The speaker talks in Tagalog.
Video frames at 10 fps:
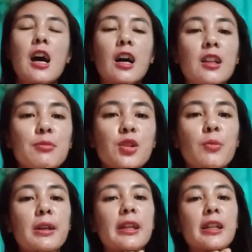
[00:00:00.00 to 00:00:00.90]
Alam nyo
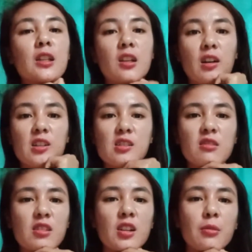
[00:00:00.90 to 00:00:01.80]
ba dati guys,
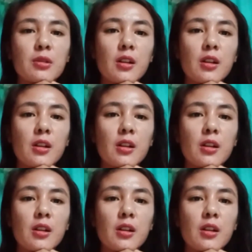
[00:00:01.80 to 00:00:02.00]
hindi naman